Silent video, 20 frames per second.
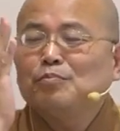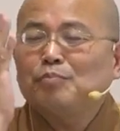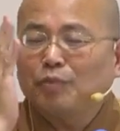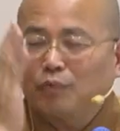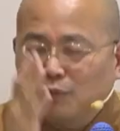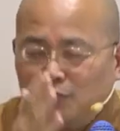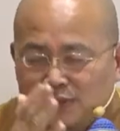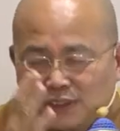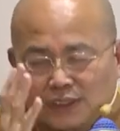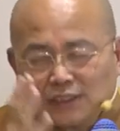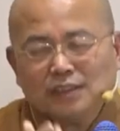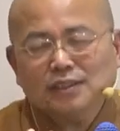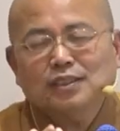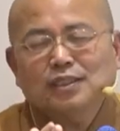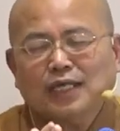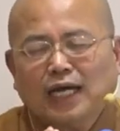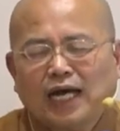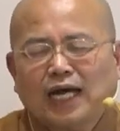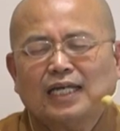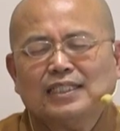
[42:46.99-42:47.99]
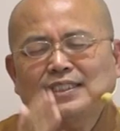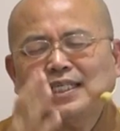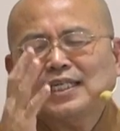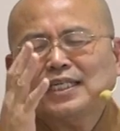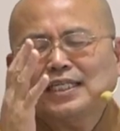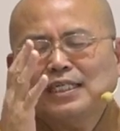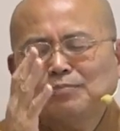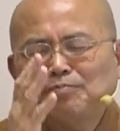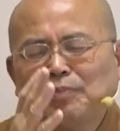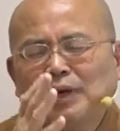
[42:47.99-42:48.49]
不是啊？
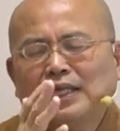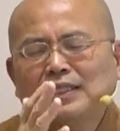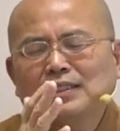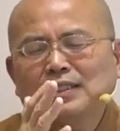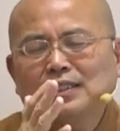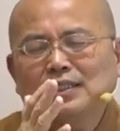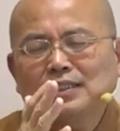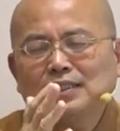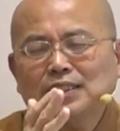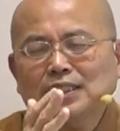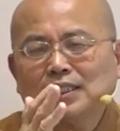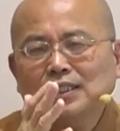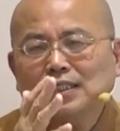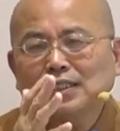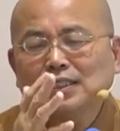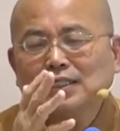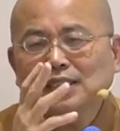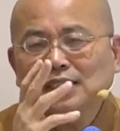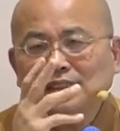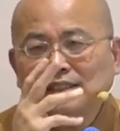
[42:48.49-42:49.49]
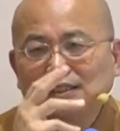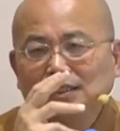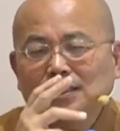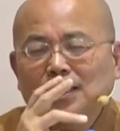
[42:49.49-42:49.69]
像一般的这个。